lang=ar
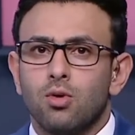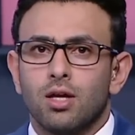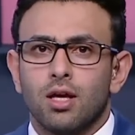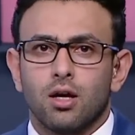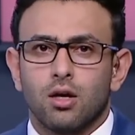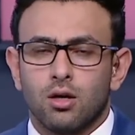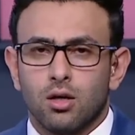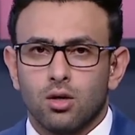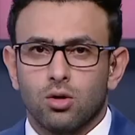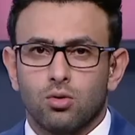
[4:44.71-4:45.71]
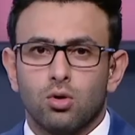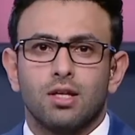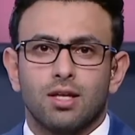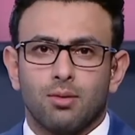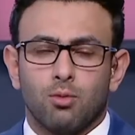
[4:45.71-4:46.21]
يوجد التجمعات كل,
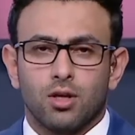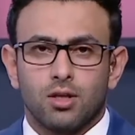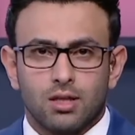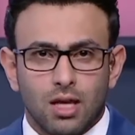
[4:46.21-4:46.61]
كل التجمعات, التجمعات.